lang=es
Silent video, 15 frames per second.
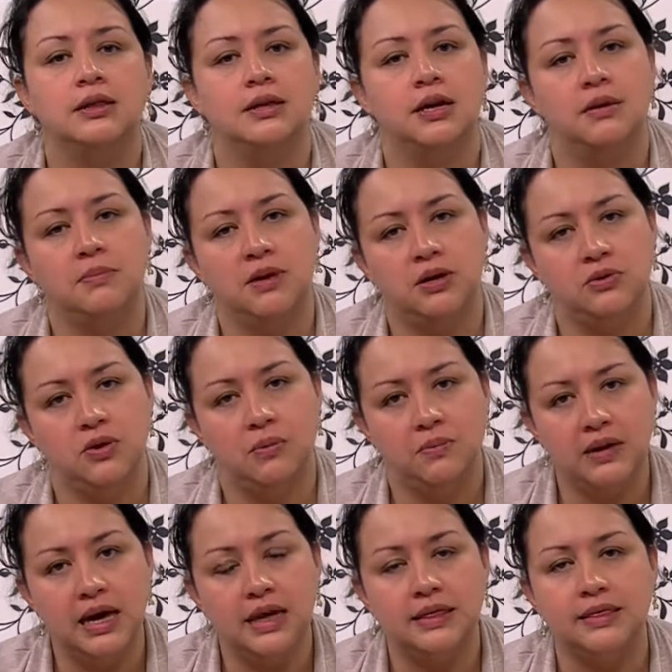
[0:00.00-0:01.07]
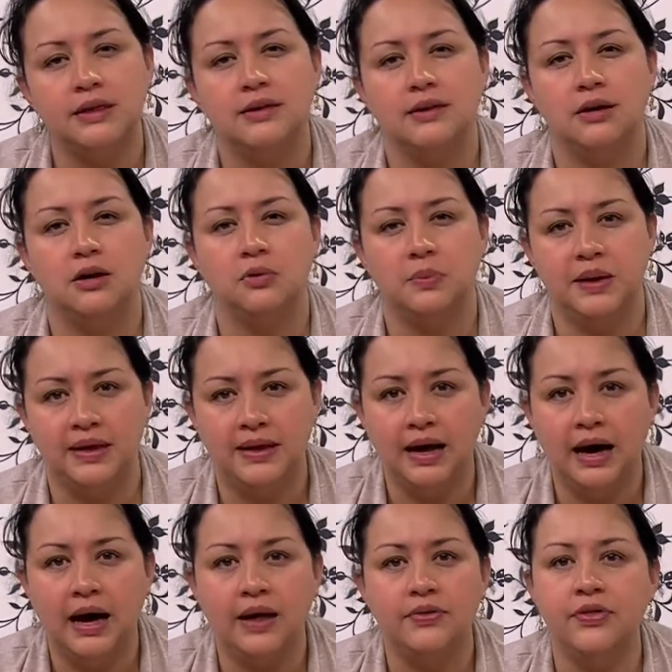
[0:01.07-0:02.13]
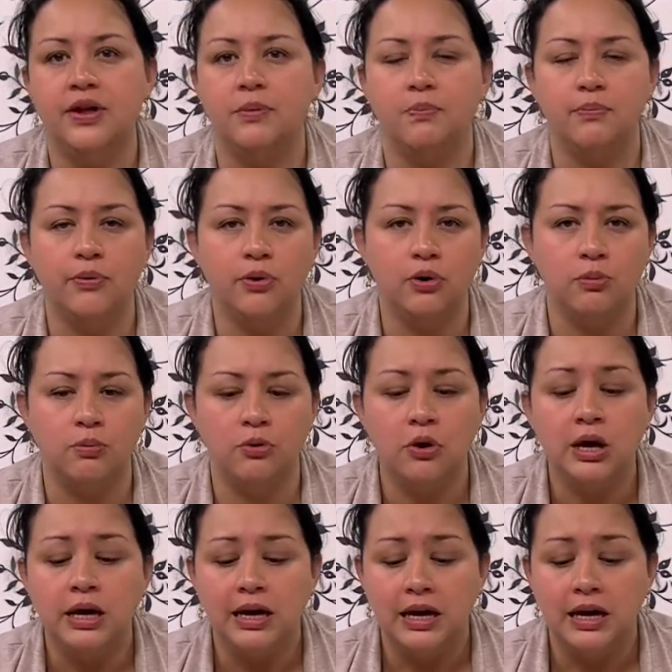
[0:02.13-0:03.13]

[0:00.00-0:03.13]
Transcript: del medio ambiente, de la humedad, del polvo